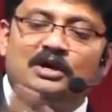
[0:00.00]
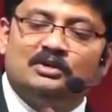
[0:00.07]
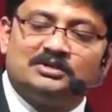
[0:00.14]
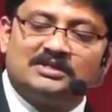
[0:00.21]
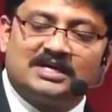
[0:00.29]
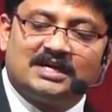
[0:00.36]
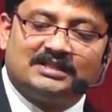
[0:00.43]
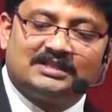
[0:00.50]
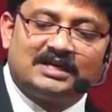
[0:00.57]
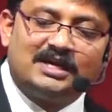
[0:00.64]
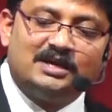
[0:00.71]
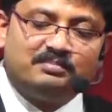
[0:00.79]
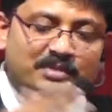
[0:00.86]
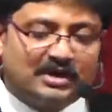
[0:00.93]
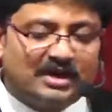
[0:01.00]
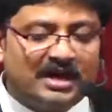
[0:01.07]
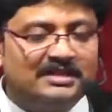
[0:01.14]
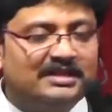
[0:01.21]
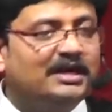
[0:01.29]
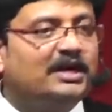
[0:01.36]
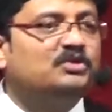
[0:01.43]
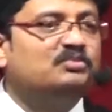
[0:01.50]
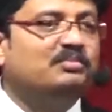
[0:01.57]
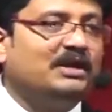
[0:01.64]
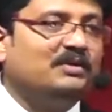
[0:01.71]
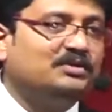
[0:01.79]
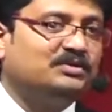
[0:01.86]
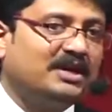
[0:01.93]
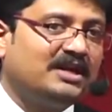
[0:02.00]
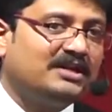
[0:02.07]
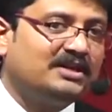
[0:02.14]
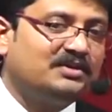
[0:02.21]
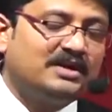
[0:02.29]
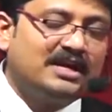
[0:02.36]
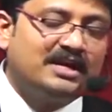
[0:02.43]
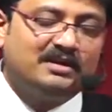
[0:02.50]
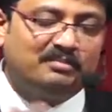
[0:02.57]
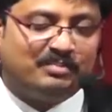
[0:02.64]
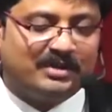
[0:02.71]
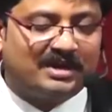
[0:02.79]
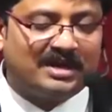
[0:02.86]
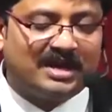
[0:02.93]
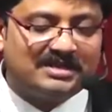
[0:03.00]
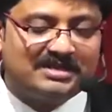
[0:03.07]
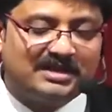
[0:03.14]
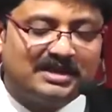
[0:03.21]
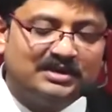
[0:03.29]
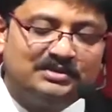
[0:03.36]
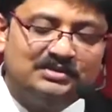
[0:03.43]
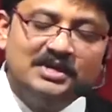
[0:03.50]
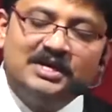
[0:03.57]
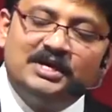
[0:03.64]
ఆలోచనకర్త అనే పేరు అయింది కాదు బలవంతుడైన దేవుడు అనే పేరు అయింది కాదు